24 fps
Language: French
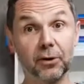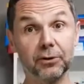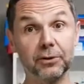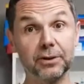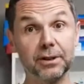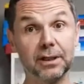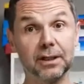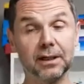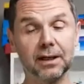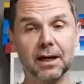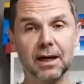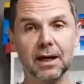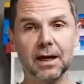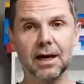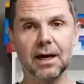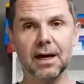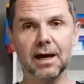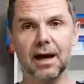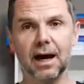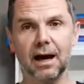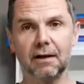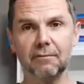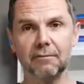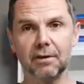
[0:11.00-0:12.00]
e-learning
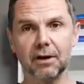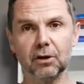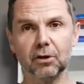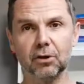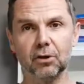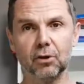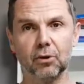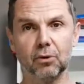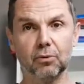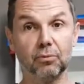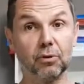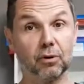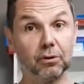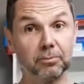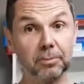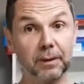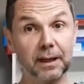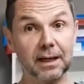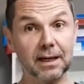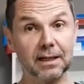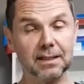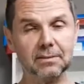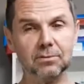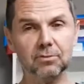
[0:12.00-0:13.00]
avec euh,
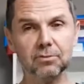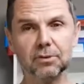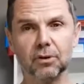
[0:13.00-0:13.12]
WordPress.